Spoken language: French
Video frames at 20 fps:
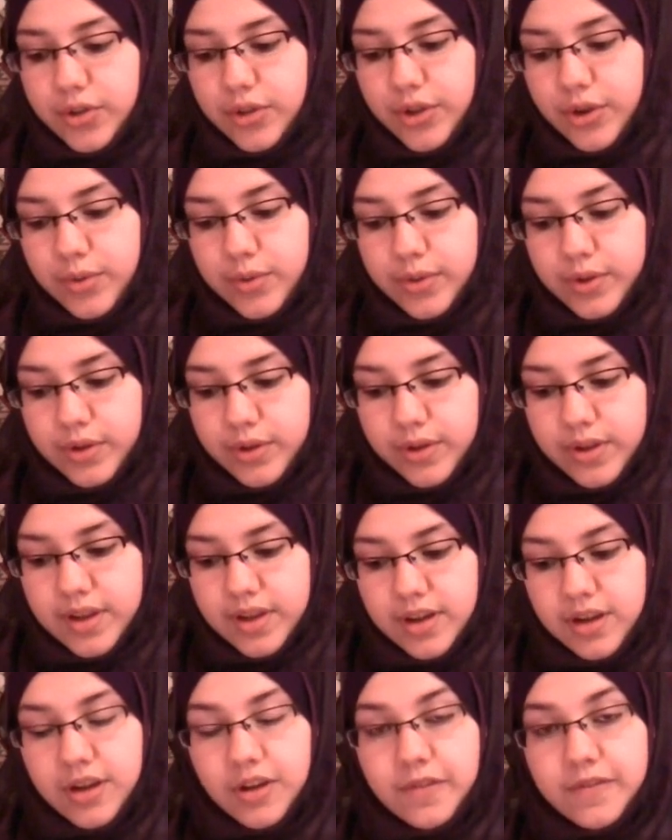Donc,
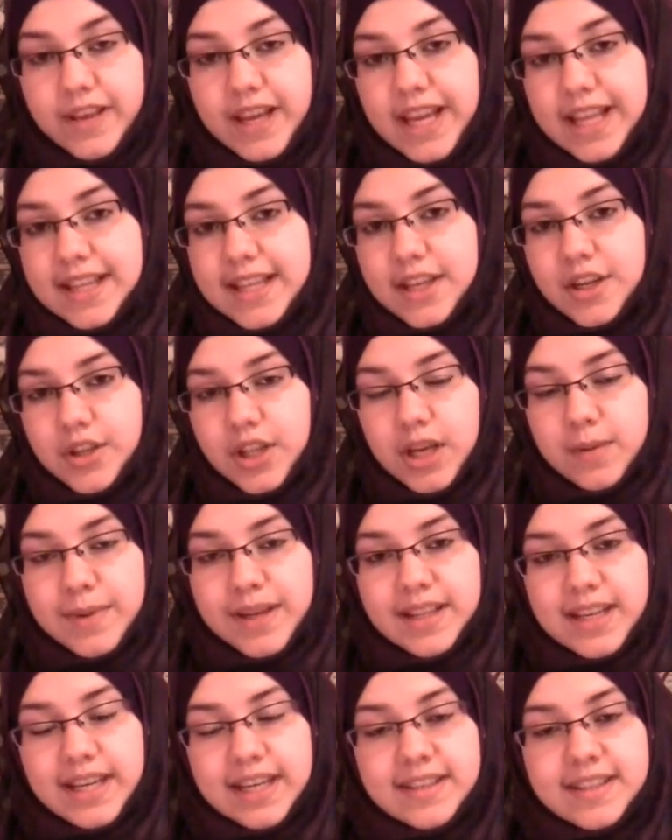en vérité, notre
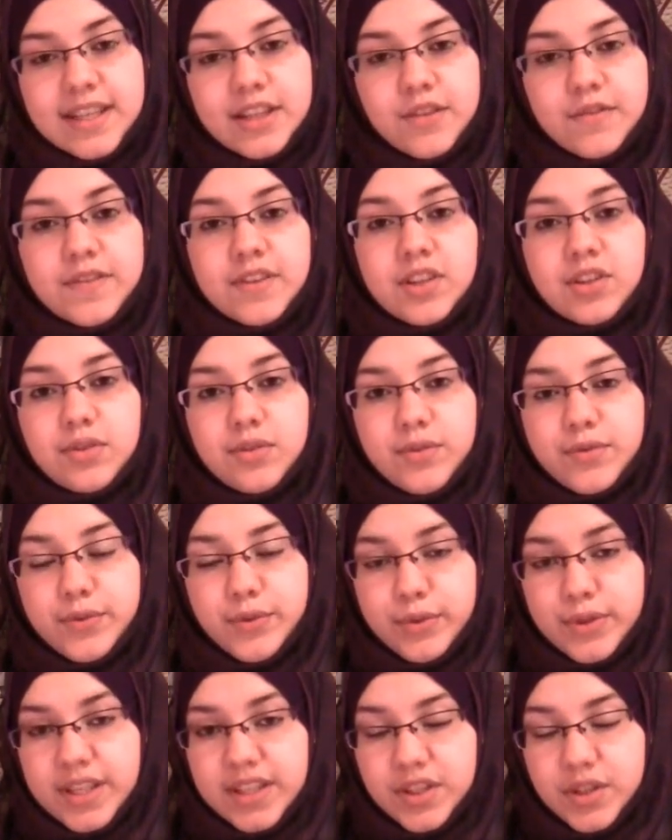maître Aïssa ne fut
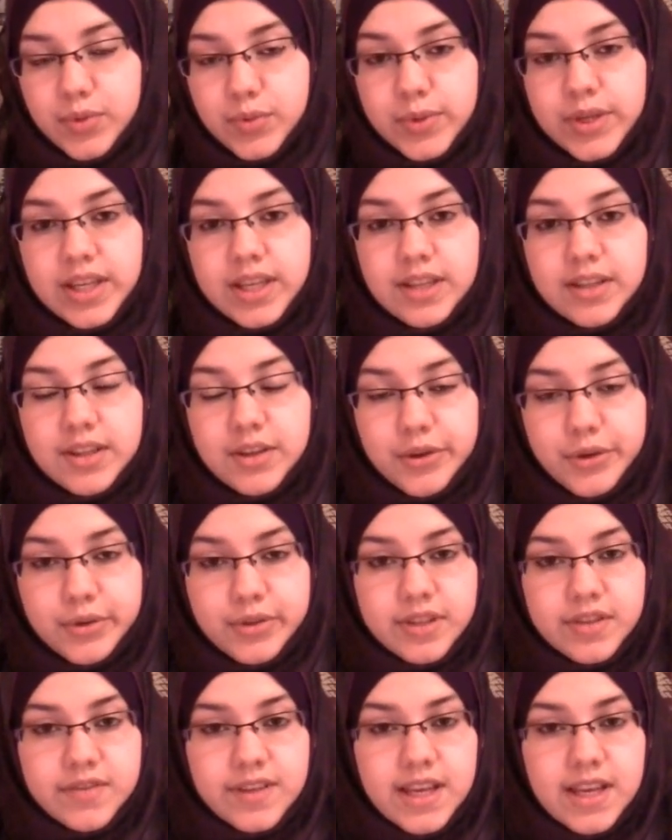ni tué ni
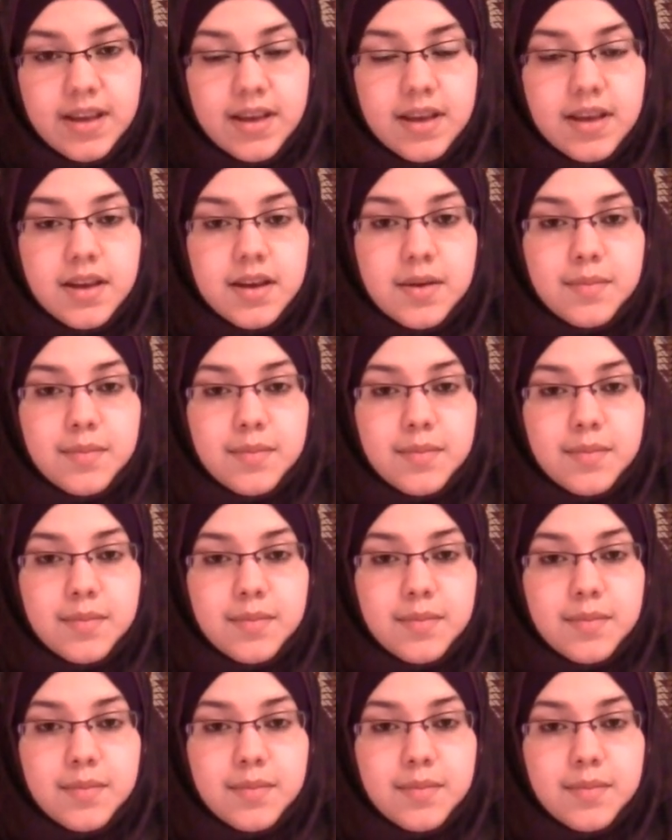crucifié,